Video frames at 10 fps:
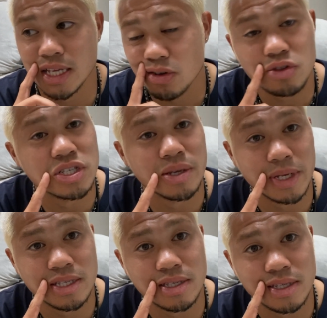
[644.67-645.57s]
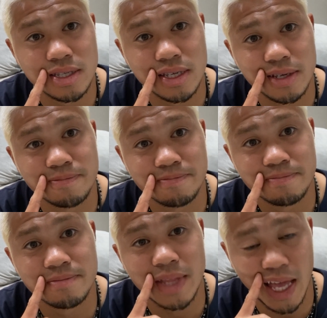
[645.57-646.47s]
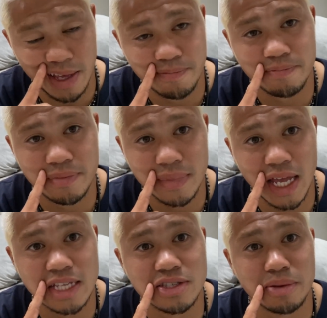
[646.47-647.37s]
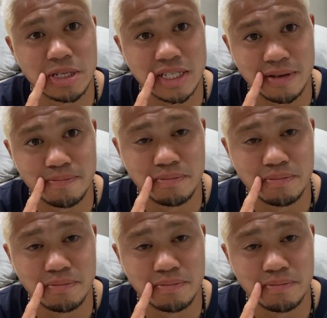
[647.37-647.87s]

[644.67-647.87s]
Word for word: ほっとしてます。はい。ありがとうございました。